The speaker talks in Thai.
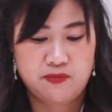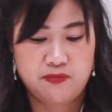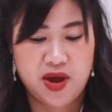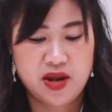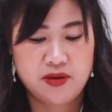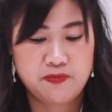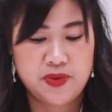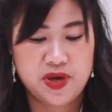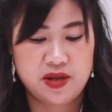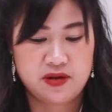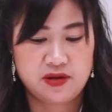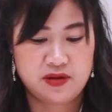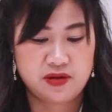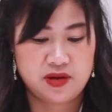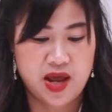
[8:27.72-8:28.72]
ปั้นเป็น
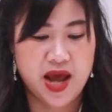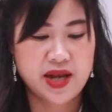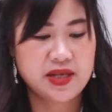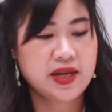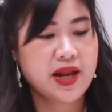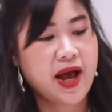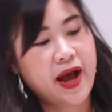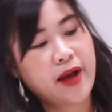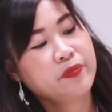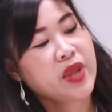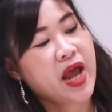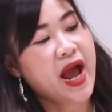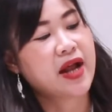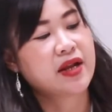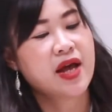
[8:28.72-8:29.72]
อันนี้นะ
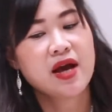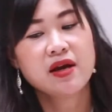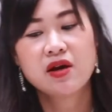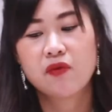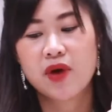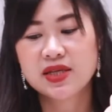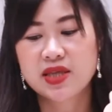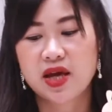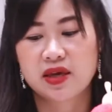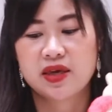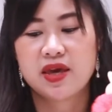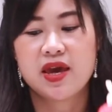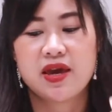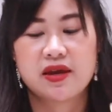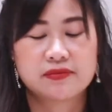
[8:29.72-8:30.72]
คะะถ้าเกิดว่าสัง
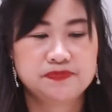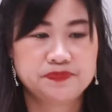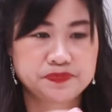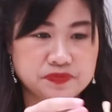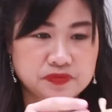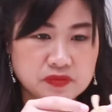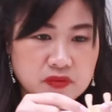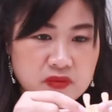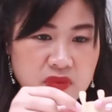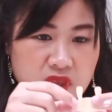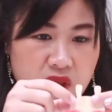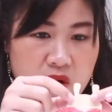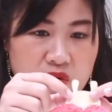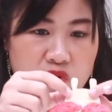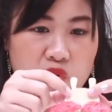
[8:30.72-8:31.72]
เกต
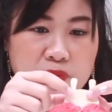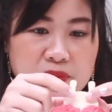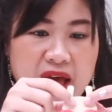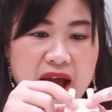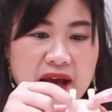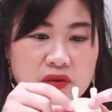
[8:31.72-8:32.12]
รูปตา